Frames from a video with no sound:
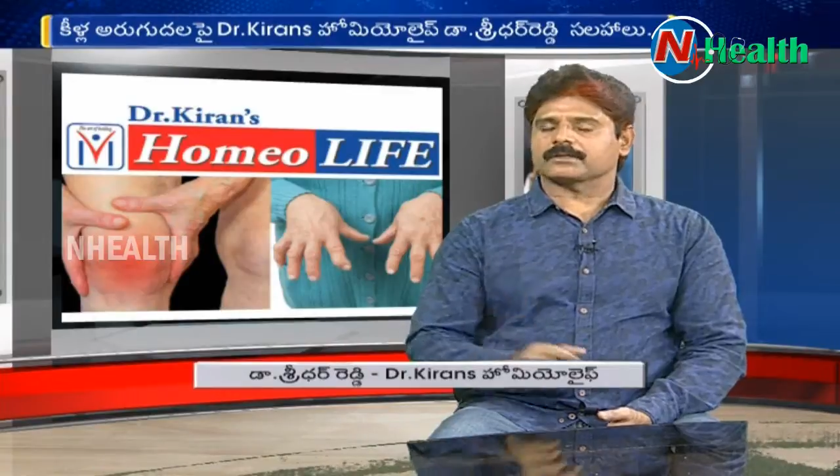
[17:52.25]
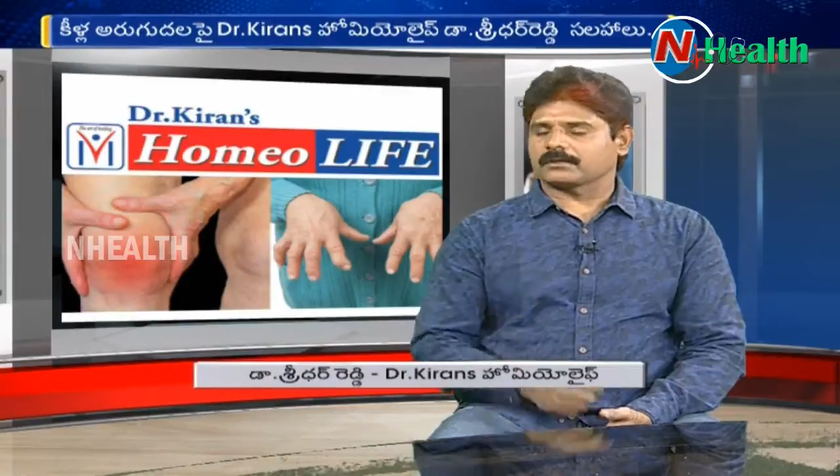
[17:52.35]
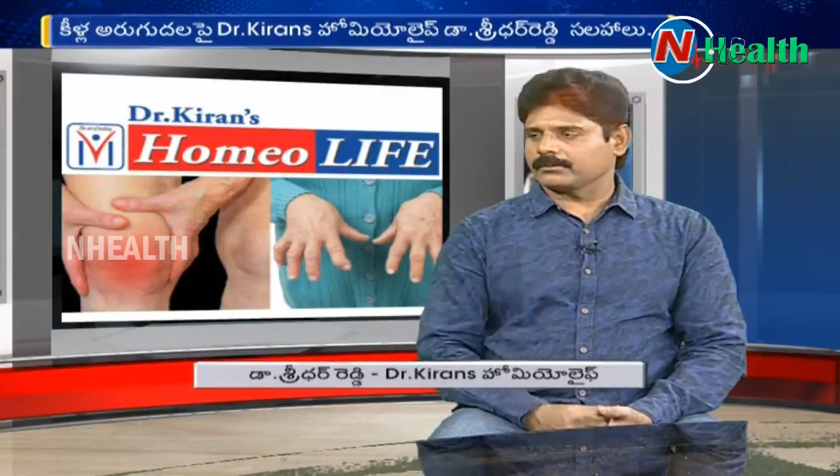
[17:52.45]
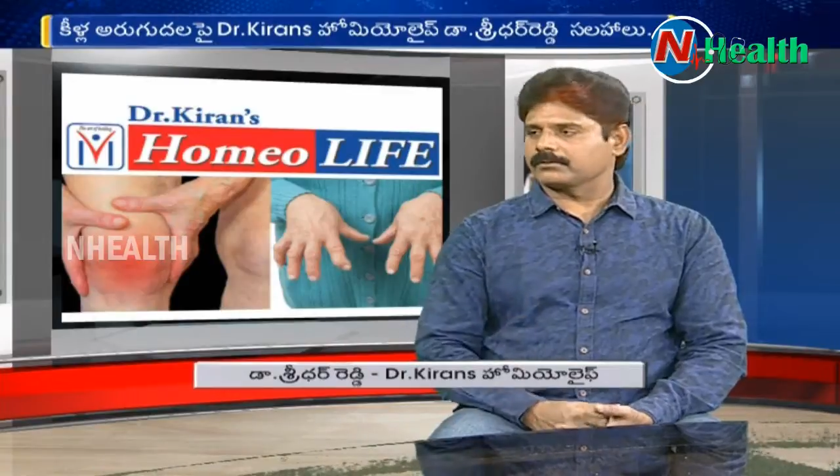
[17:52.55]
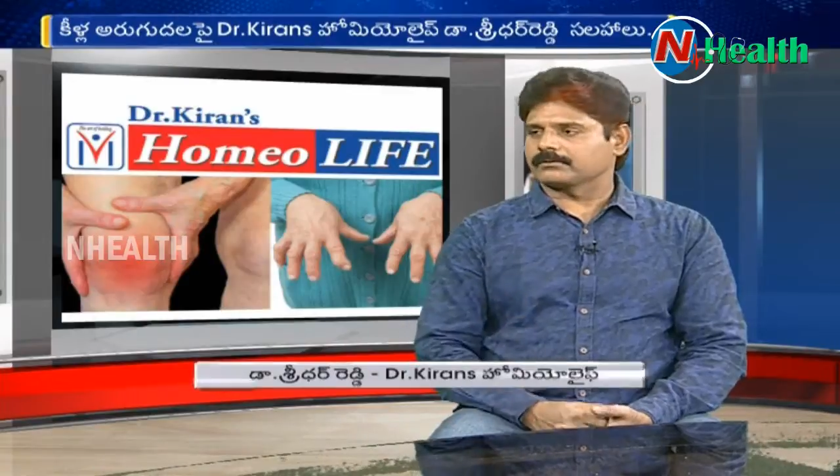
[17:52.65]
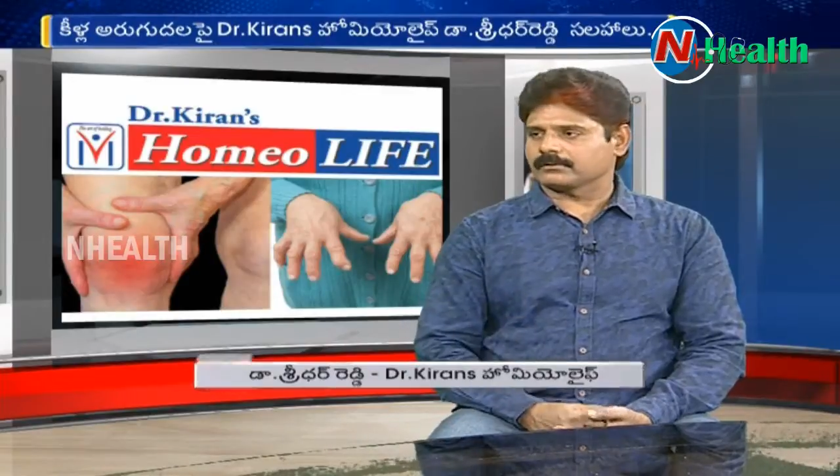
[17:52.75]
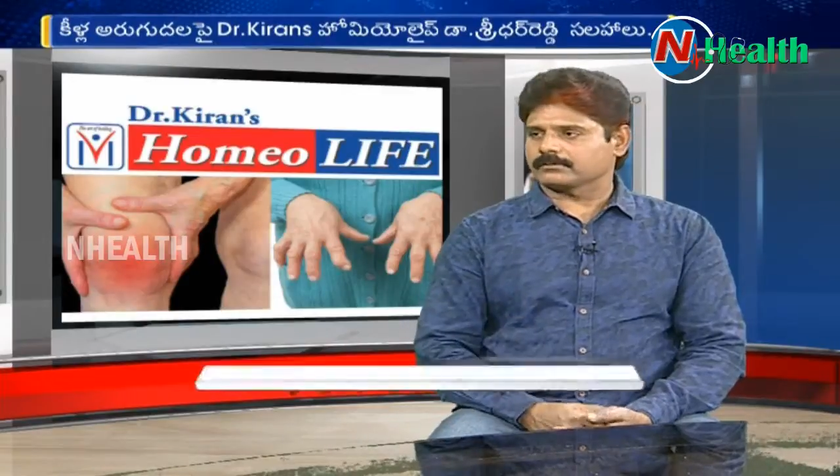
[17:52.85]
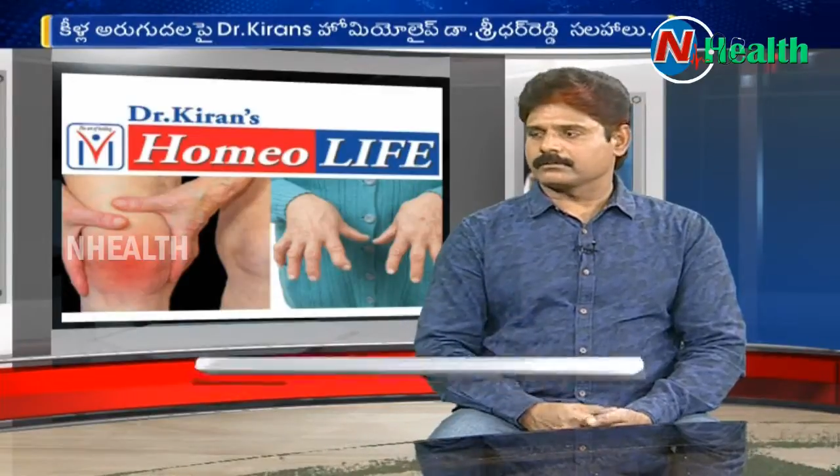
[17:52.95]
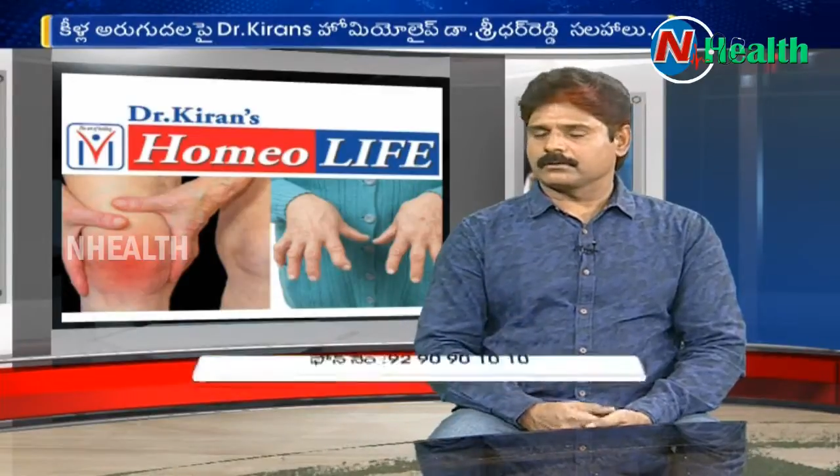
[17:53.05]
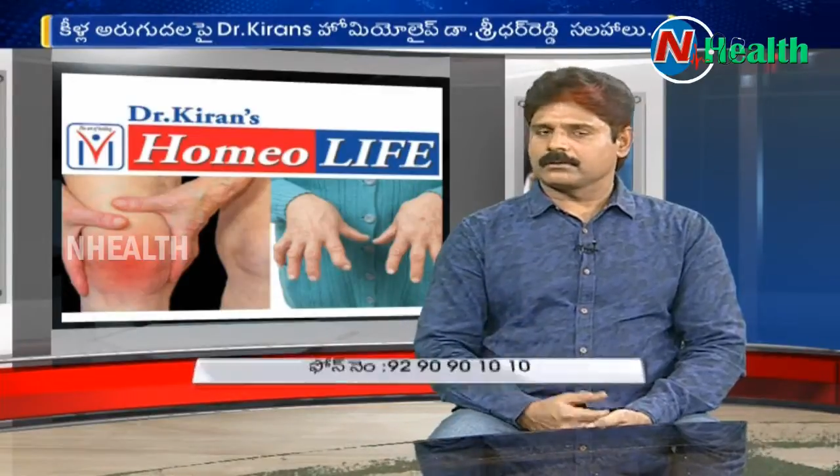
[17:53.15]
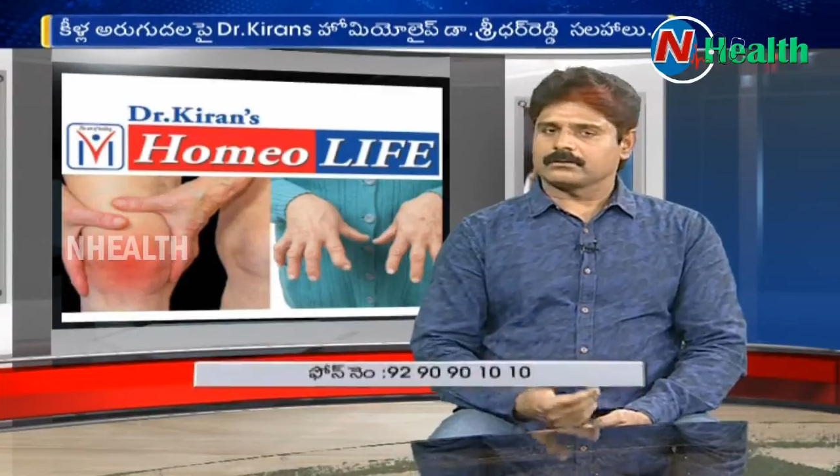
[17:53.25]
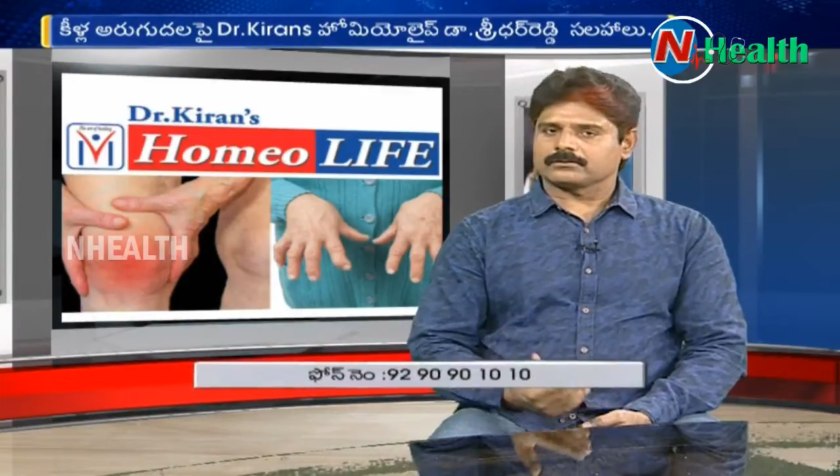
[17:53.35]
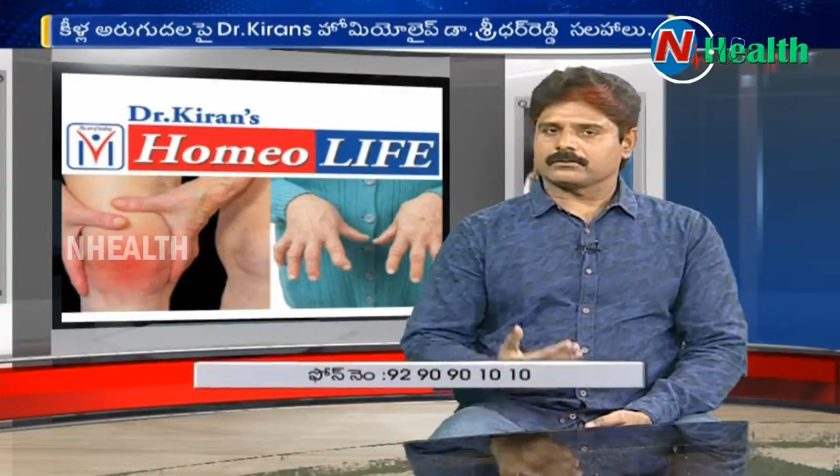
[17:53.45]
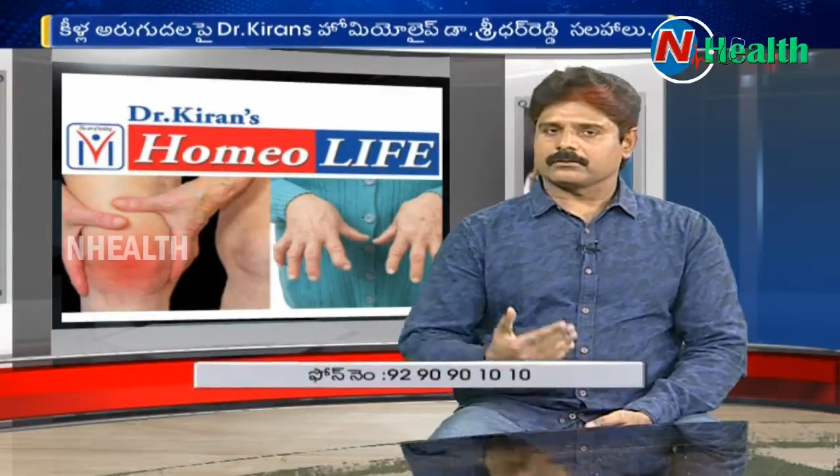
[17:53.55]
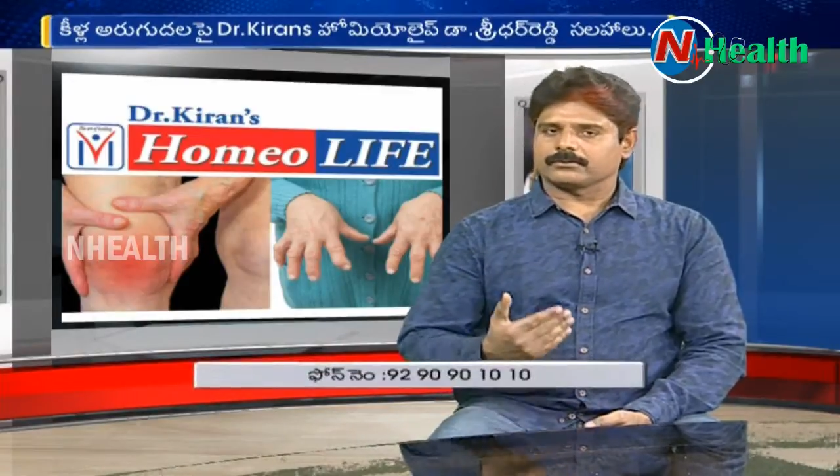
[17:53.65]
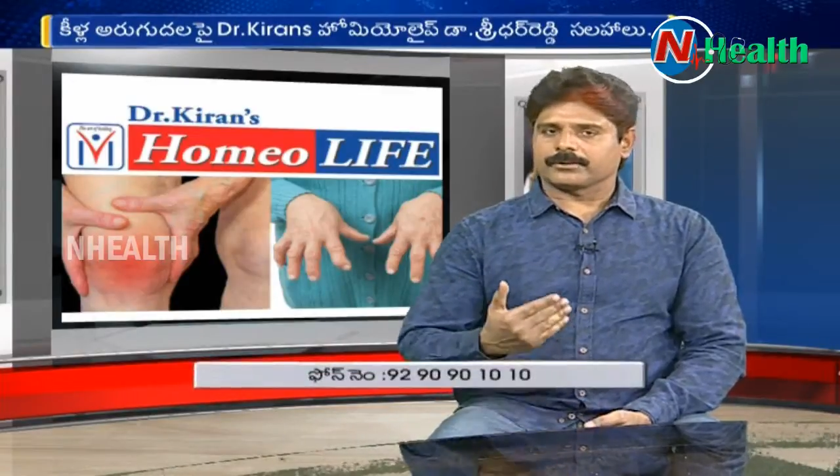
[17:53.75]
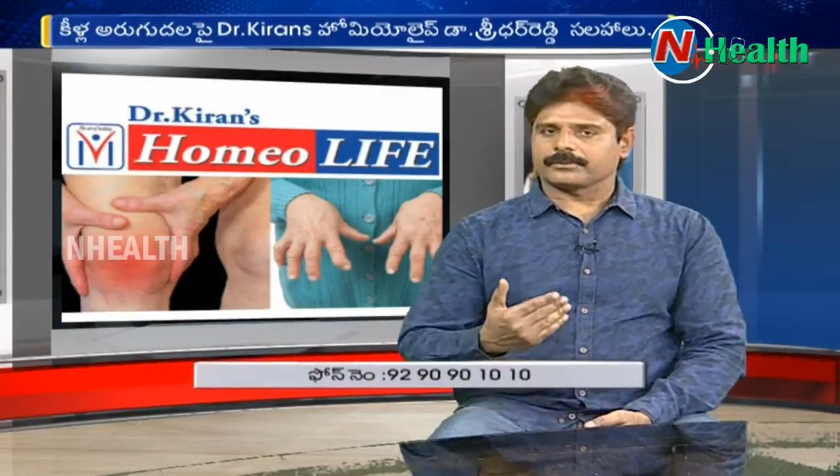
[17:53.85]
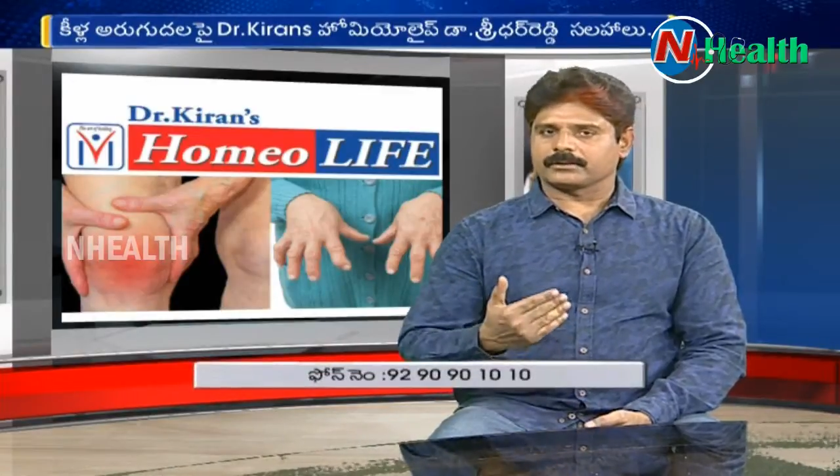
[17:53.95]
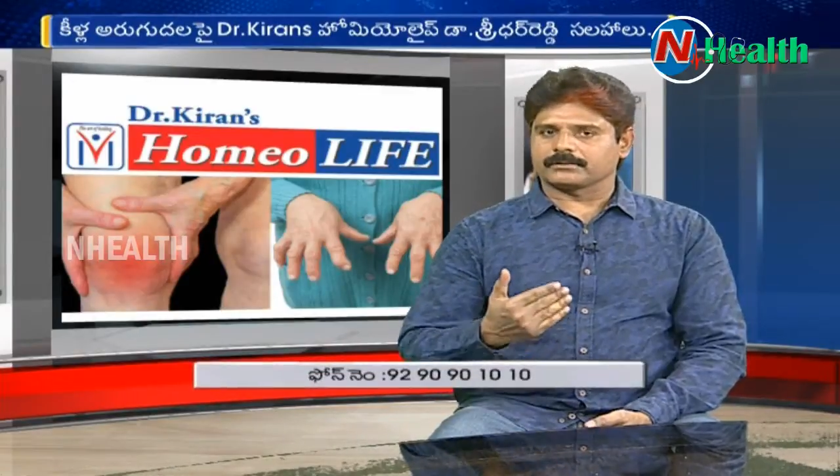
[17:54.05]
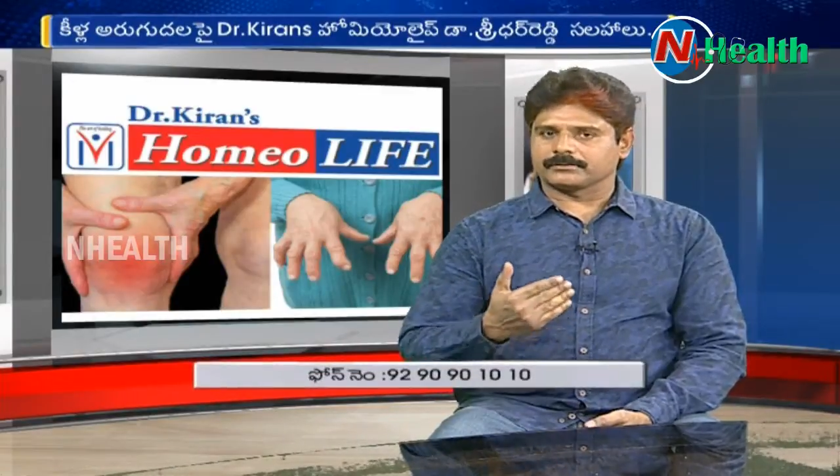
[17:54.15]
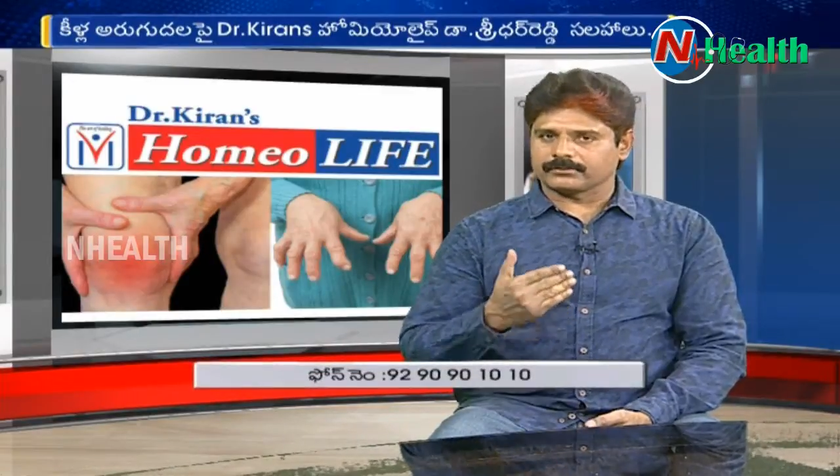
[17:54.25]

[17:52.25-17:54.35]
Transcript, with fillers: చాలా మంది ఉన్నారు సో హోమియోపతి